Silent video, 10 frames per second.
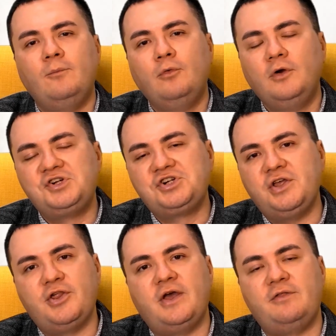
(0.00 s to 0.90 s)

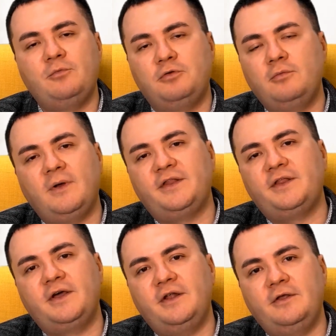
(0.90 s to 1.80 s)
большая часть
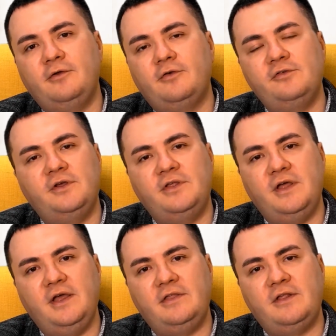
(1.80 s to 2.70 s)
мусульманских религиозных
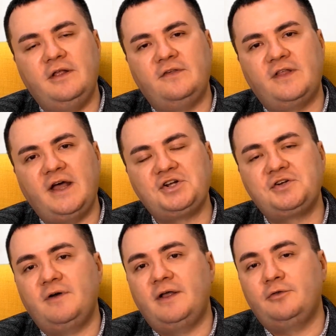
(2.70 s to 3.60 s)
деятелей
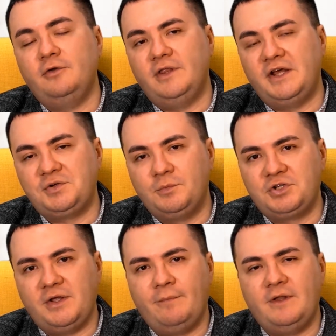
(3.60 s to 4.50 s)
старшего, а то и даже
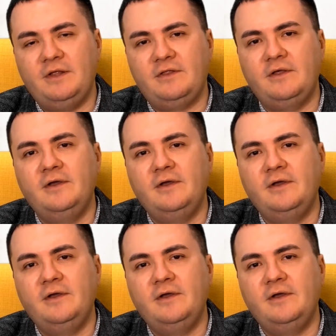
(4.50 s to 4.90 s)
можно определить